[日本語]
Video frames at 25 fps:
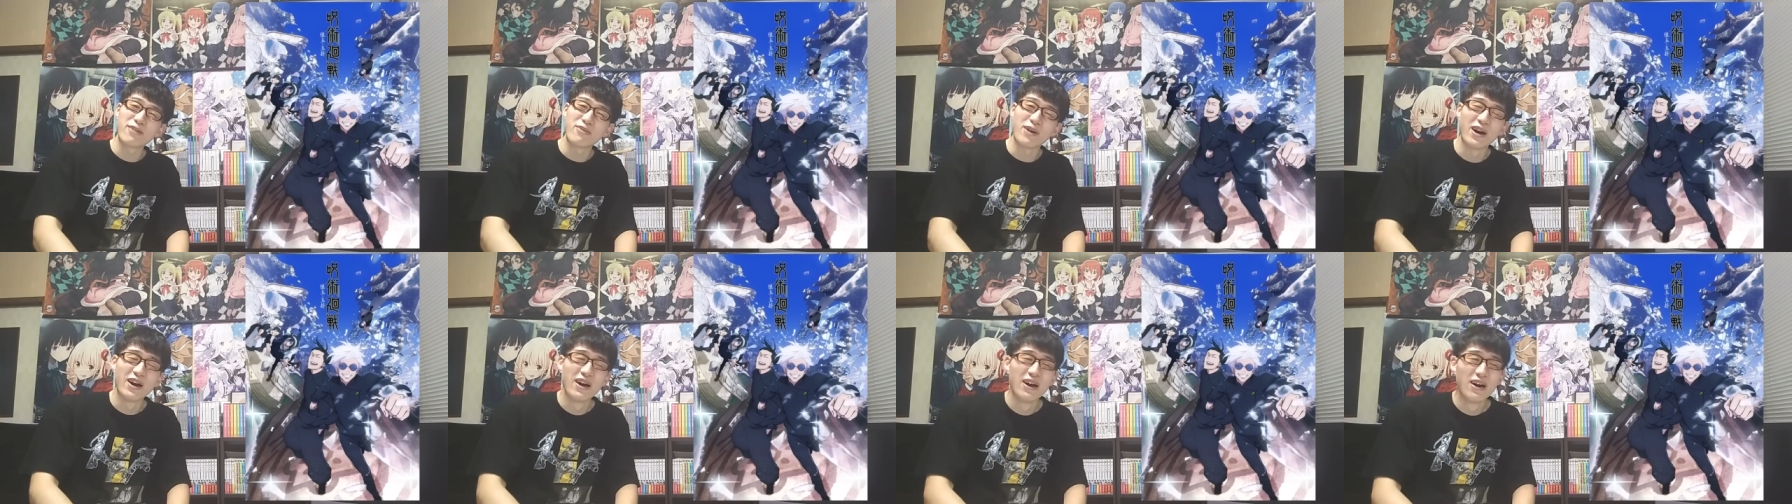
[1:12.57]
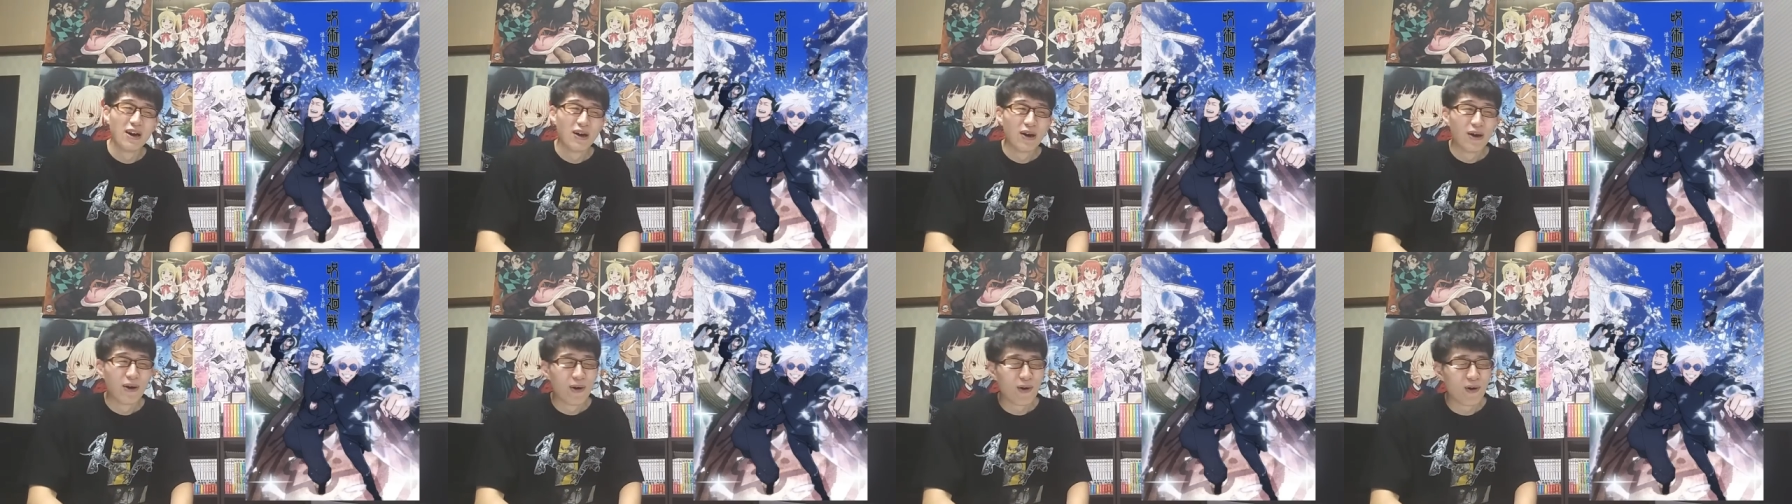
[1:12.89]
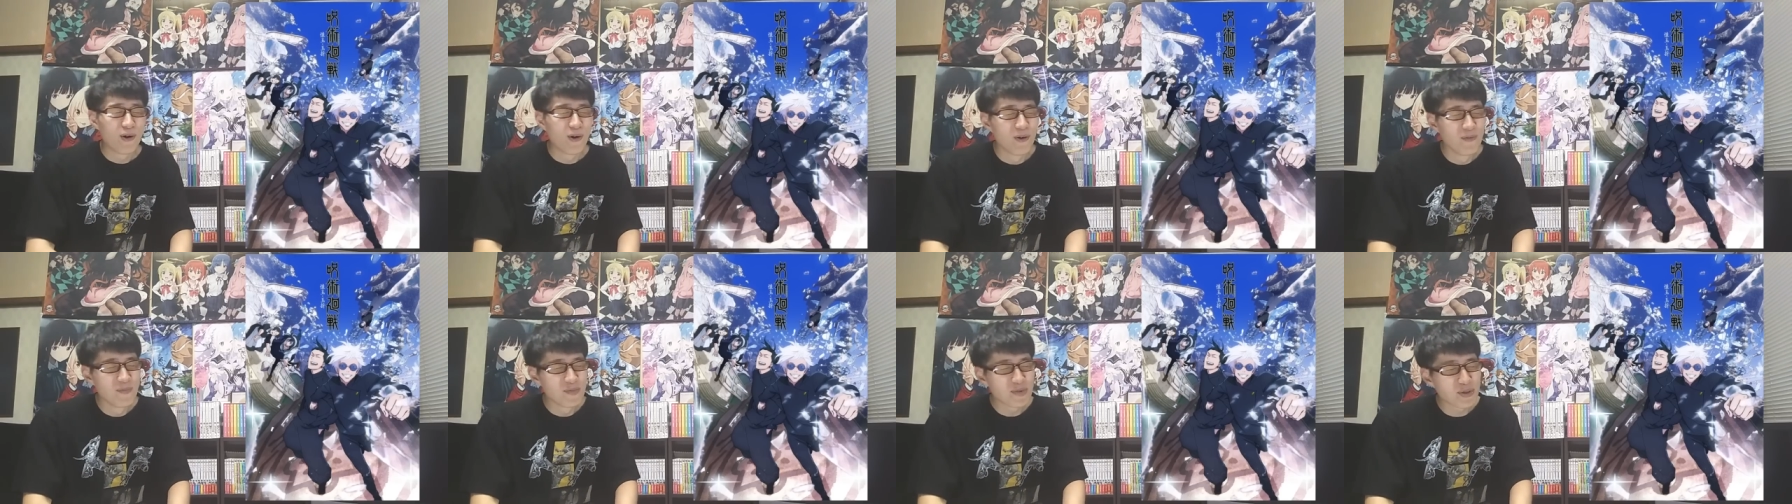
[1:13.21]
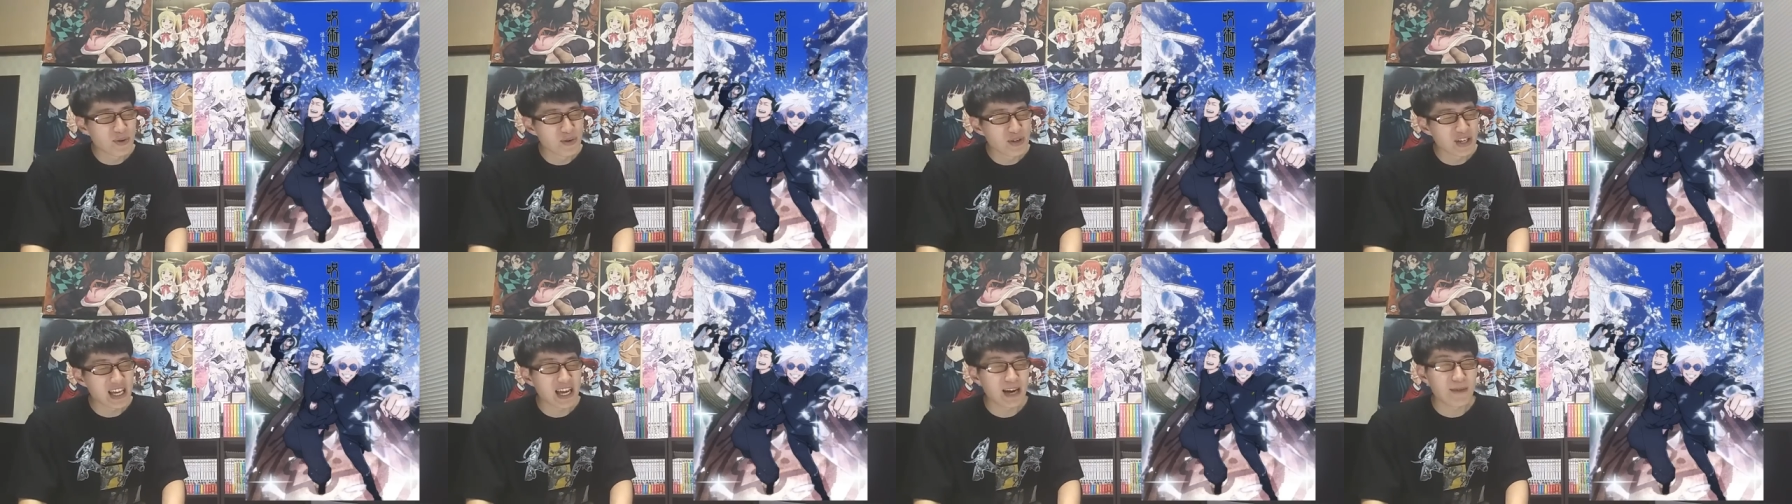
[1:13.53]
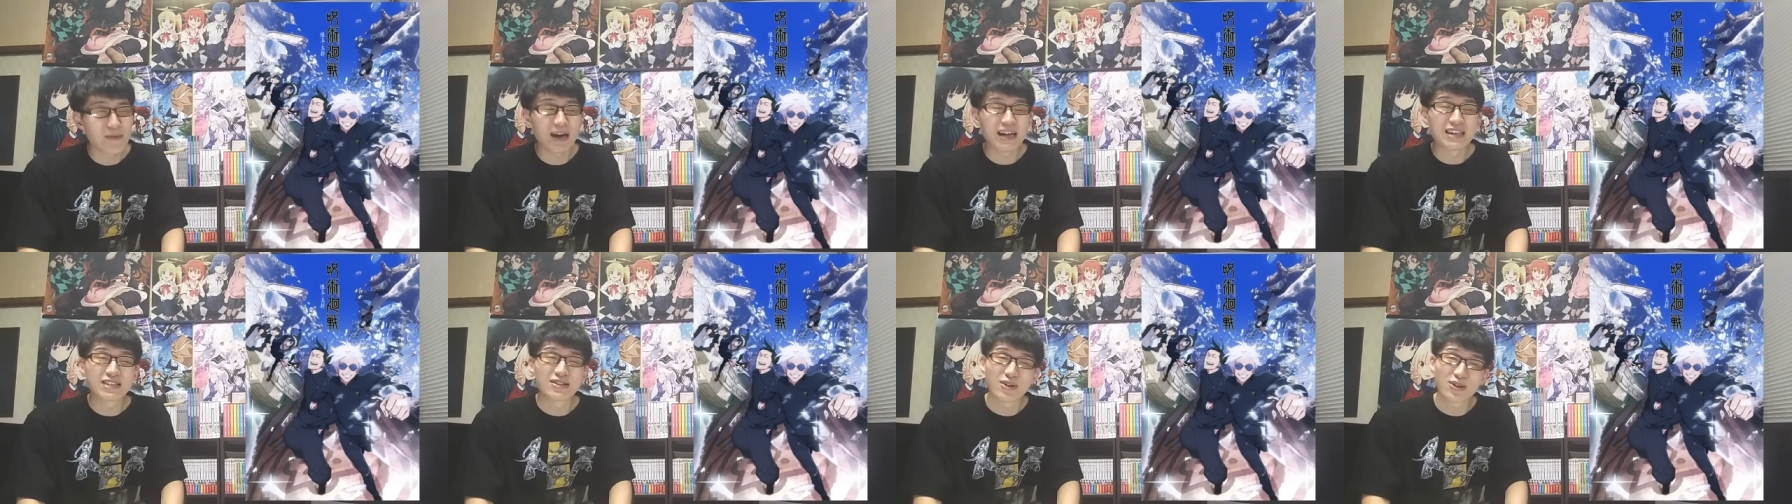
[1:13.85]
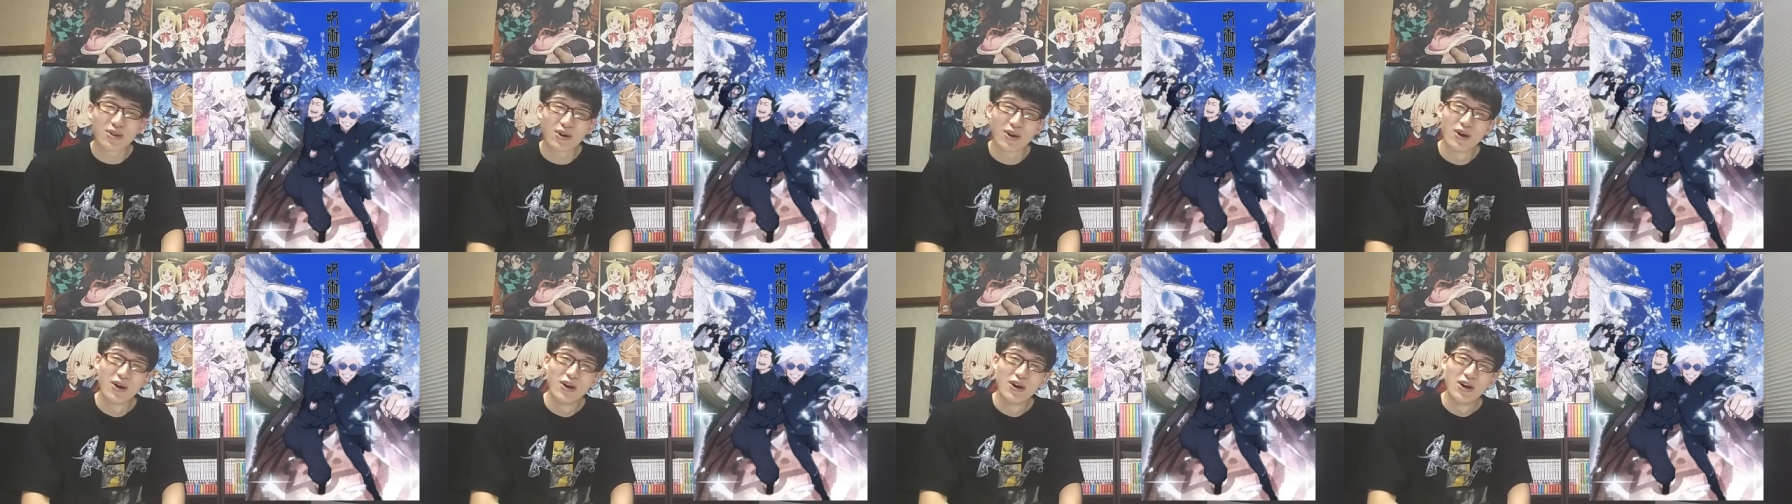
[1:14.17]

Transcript: ば、本当にやばいぞと、